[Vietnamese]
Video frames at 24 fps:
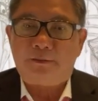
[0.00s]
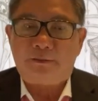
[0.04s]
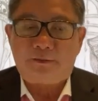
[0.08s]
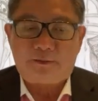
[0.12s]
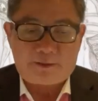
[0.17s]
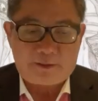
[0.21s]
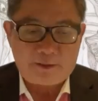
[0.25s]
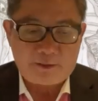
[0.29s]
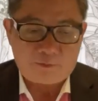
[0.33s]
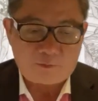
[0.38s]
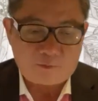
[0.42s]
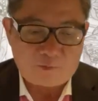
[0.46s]

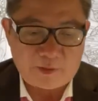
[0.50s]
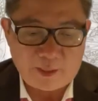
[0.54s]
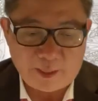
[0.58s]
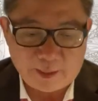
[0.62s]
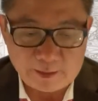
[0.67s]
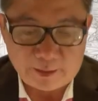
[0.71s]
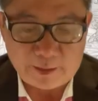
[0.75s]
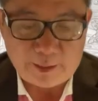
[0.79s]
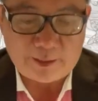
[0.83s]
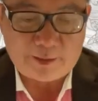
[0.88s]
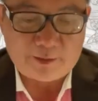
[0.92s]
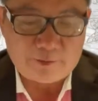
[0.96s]
chết
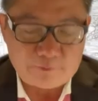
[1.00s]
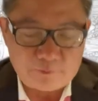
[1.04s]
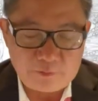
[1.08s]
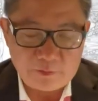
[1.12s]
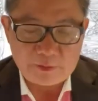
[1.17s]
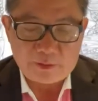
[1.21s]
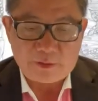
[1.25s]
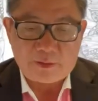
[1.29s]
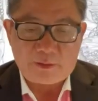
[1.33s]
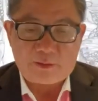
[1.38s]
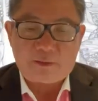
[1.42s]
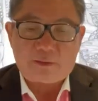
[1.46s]
quan theo
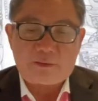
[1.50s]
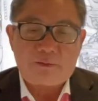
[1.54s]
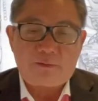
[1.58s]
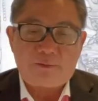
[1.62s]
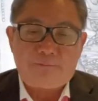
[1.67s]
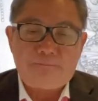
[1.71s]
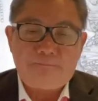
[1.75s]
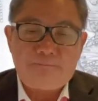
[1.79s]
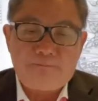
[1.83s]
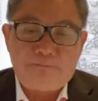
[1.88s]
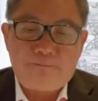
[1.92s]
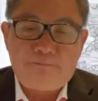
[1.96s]

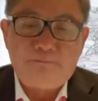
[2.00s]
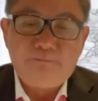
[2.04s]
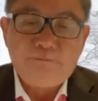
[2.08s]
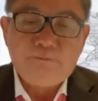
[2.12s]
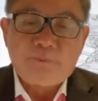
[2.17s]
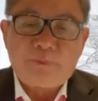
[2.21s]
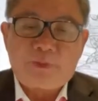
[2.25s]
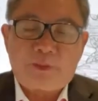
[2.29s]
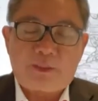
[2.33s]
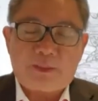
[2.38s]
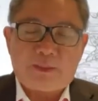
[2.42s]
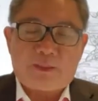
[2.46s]

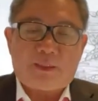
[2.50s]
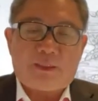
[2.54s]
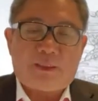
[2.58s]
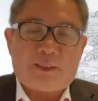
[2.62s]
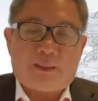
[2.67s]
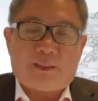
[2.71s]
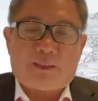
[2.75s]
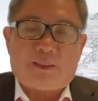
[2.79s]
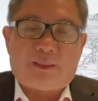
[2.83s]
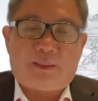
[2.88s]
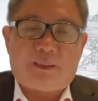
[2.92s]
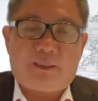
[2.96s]
cho
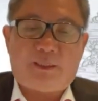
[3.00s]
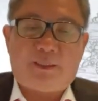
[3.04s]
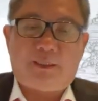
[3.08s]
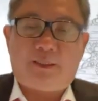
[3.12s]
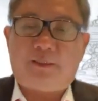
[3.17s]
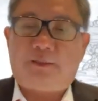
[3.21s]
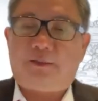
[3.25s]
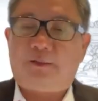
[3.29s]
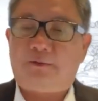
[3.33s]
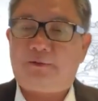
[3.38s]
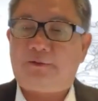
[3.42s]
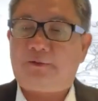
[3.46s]
nên
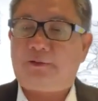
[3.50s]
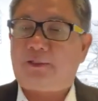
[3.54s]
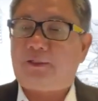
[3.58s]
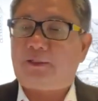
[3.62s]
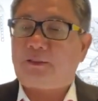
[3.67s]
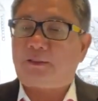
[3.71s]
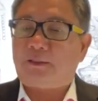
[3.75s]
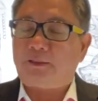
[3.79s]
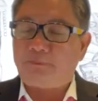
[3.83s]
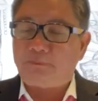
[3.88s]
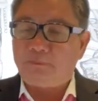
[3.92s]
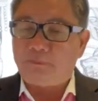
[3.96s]

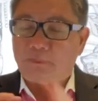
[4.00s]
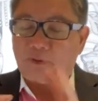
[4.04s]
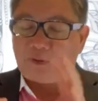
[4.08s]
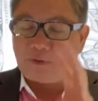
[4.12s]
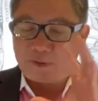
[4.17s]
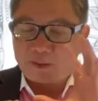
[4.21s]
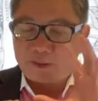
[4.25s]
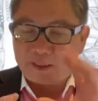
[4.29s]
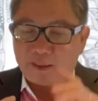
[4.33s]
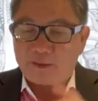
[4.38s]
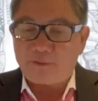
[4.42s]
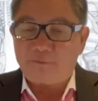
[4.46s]
à,
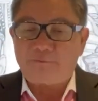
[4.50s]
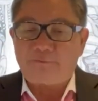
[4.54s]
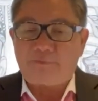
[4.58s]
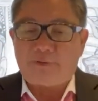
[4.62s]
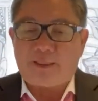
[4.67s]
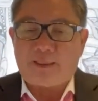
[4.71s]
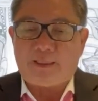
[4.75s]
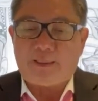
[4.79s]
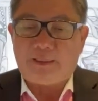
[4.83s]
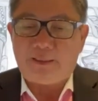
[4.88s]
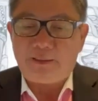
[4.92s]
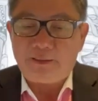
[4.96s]
mọi cách
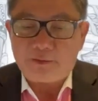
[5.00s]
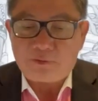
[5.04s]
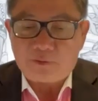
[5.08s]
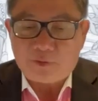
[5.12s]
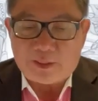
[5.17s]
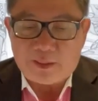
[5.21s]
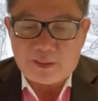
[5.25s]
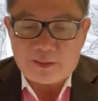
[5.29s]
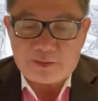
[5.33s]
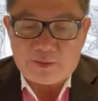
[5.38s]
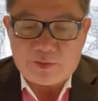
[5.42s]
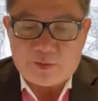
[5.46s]
phải
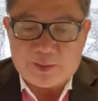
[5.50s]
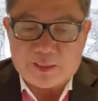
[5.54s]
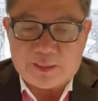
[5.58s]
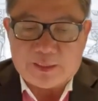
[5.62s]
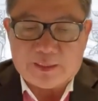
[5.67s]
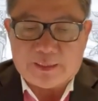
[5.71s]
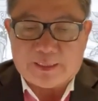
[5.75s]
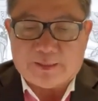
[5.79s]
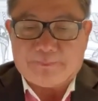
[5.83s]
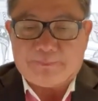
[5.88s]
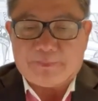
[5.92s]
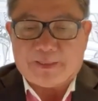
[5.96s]
xoay chuyển
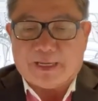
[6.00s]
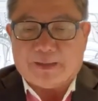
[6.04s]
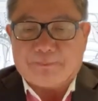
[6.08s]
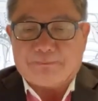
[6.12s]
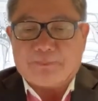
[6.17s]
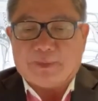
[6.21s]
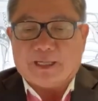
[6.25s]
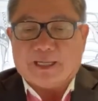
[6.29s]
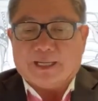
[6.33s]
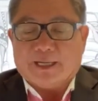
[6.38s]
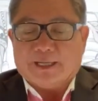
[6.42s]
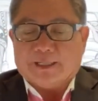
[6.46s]
chậm chậm
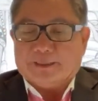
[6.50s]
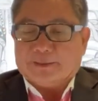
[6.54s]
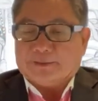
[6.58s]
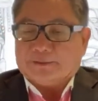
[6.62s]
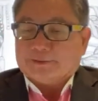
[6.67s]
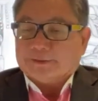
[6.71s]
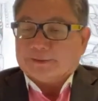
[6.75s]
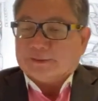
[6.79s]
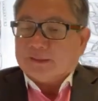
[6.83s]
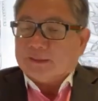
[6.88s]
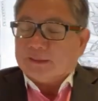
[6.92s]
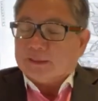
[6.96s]
lại
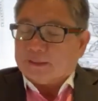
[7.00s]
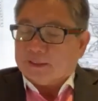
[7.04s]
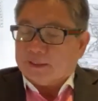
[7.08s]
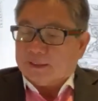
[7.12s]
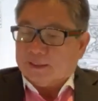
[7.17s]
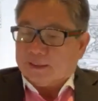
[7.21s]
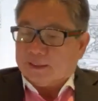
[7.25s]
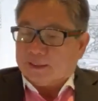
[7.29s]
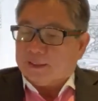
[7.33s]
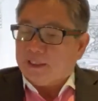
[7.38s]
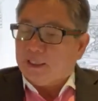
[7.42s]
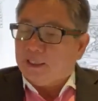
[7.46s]

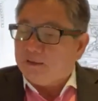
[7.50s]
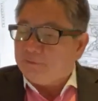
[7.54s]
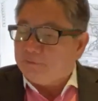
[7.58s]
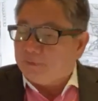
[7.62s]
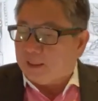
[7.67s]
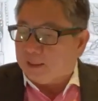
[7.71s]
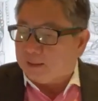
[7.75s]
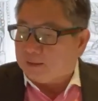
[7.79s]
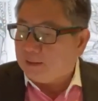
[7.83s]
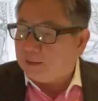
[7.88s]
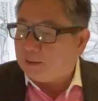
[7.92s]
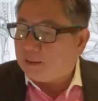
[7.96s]
thì cơ
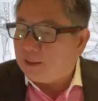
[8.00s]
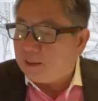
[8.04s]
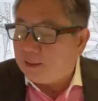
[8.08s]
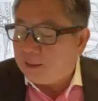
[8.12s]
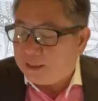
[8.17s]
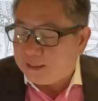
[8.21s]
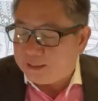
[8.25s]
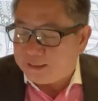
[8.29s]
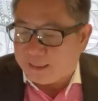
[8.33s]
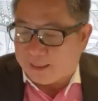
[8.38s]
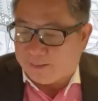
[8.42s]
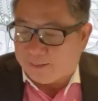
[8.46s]
vận nó có
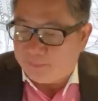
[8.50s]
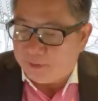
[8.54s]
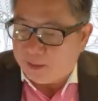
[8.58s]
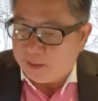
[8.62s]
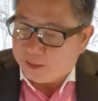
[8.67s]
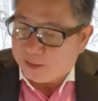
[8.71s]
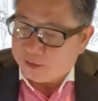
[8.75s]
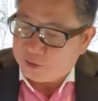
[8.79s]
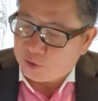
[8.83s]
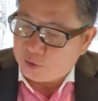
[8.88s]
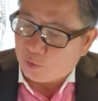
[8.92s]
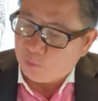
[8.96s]
đi chậm
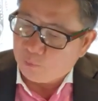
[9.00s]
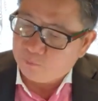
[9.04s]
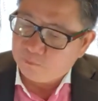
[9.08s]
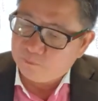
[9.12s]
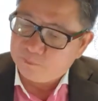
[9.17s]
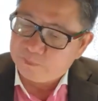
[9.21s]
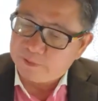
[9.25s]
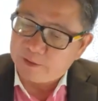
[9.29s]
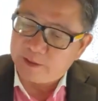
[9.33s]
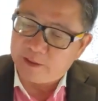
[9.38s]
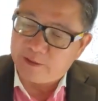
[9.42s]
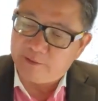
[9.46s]
lại một chút
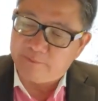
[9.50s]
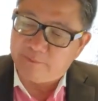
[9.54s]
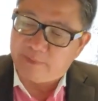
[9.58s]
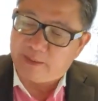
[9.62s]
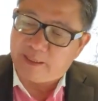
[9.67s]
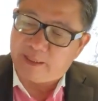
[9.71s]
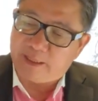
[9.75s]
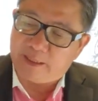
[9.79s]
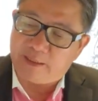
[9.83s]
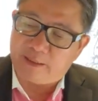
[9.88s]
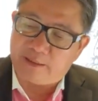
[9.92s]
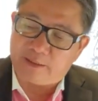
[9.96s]
nhưng
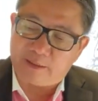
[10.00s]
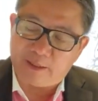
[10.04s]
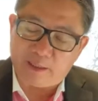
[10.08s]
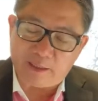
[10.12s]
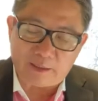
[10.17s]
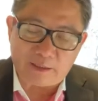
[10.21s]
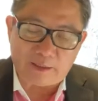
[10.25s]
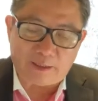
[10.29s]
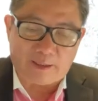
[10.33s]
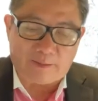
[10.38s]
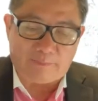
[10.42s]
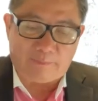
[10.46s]
mà
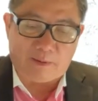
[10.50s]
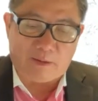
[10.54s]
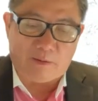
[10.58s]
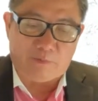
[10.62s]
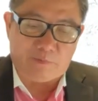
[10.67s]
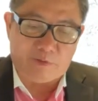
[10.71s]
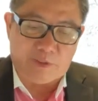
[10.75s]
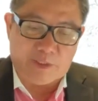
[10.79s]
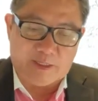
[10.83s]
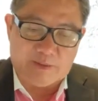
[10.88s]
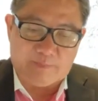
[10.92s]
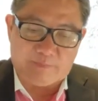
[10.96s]
rất là màu
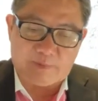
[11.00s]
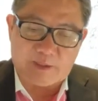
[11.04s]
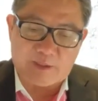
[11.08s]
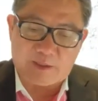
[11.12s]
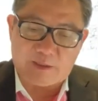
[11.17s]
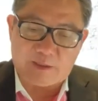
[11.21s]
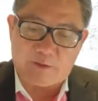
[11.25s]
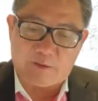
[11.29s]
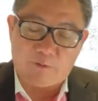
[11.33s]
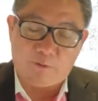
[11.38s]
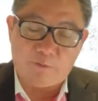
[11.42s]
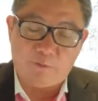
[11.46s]
nhiệm rất
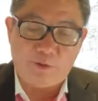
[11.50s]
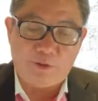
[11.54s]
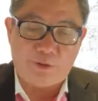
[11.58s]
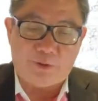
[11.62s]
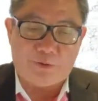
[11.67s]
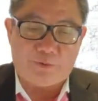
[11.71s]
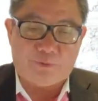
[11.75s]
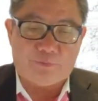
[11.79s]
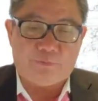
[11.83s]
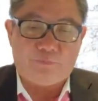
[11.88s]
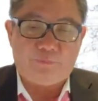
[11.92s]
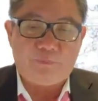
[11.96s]
là hữu
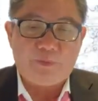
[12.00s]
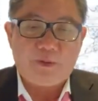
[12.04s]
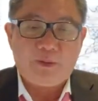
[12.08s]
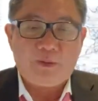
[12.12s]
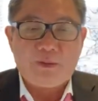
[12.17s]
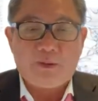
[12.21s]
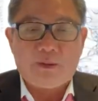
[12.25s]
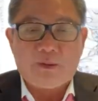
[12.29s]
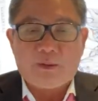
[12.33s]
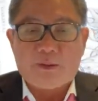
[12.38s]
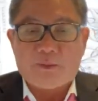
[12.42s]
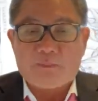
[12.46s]
hiệu
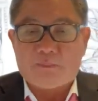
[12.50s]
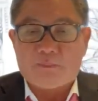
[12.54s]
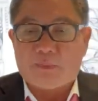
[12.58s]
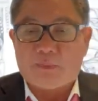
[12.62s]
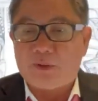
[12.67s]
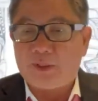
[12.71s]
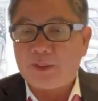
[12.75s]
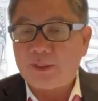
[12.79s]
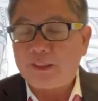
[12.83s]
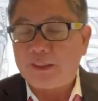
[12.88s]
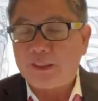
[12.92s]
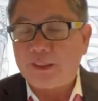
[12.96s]

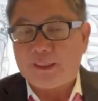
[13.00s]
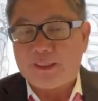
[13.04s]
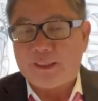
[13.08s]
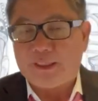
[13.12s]
mọi người